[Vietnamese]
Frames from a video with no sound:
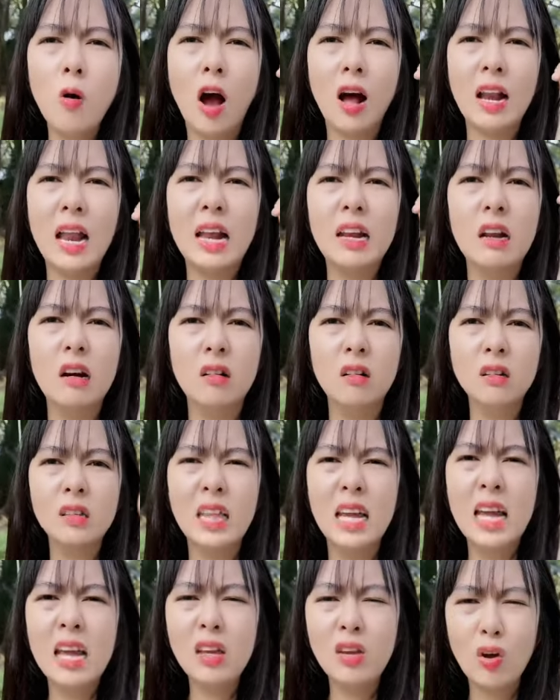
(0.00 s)
hoặc là nửa
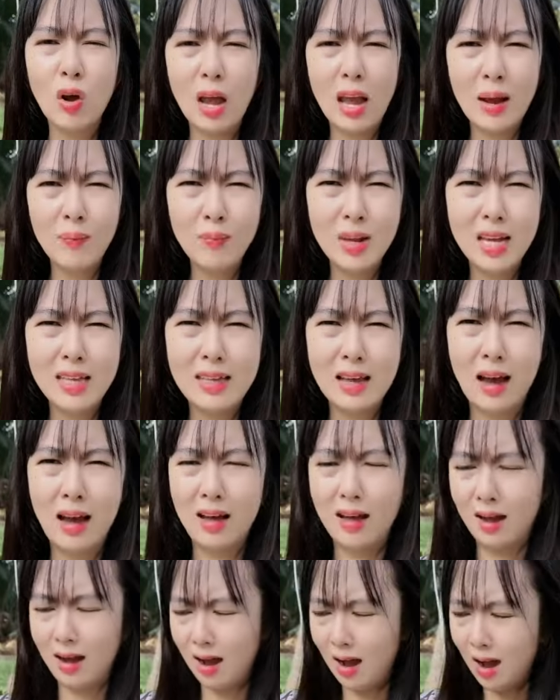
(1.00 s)
tiếng cho em đi
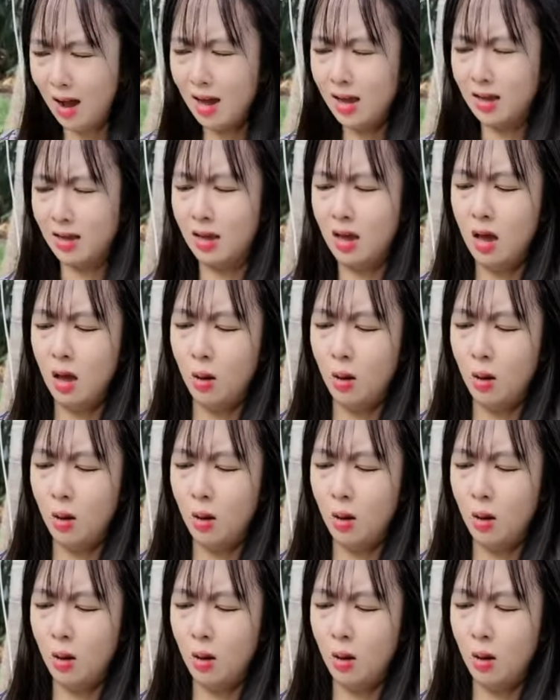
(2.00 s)
trời ơi